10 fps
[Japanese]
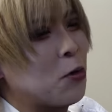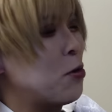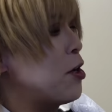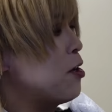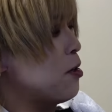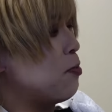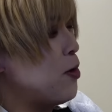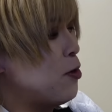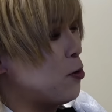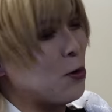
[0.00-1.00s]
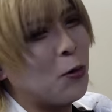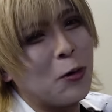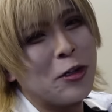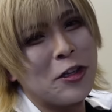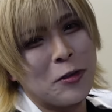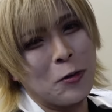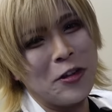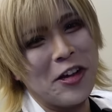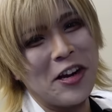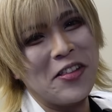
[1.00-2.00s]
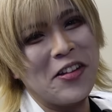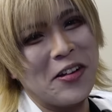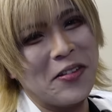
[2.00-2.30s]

の部屋でベッド横に寝て俺寝らんない